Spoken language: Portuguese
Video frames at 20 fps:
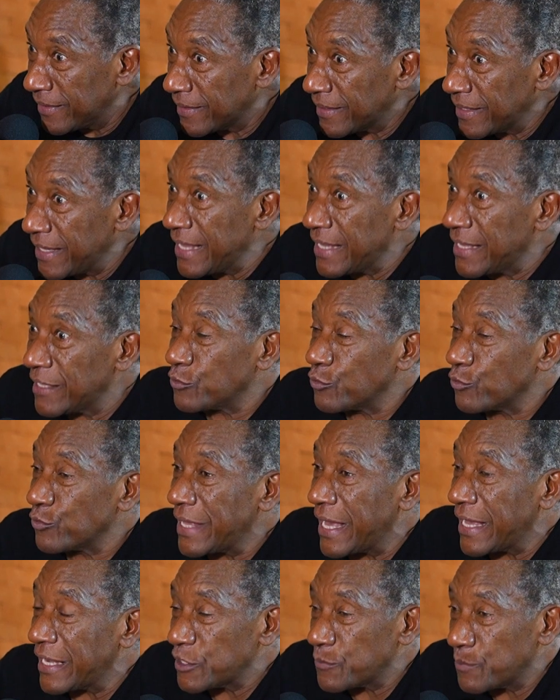Queira
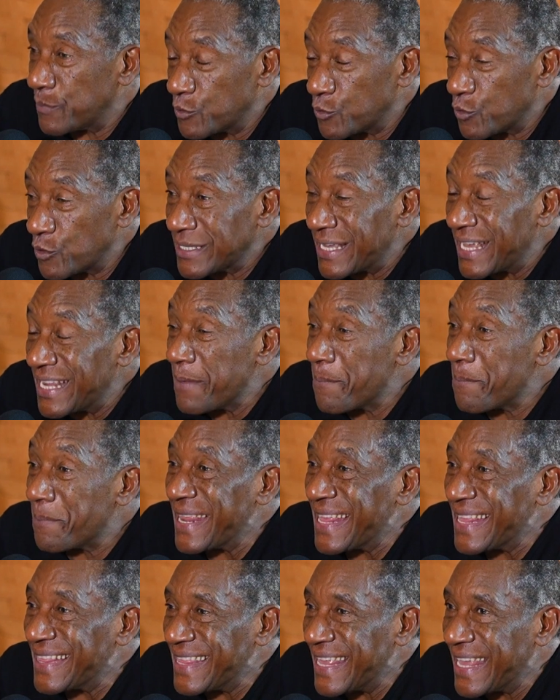ajudar as pessoas, queira
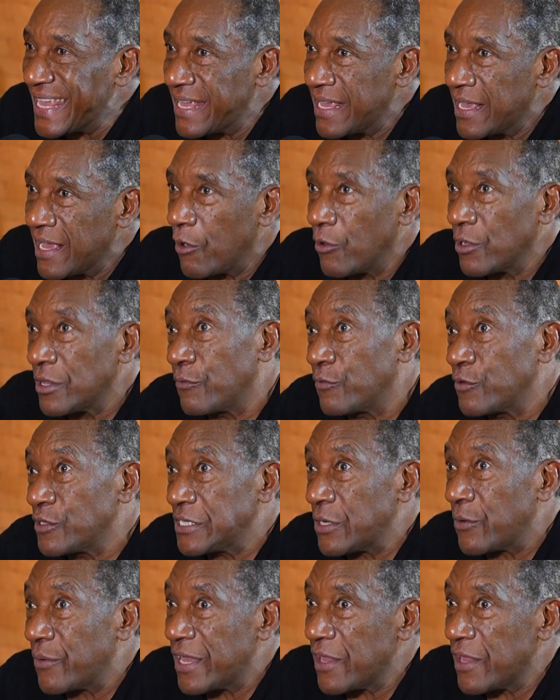empreender. Olha, você é uma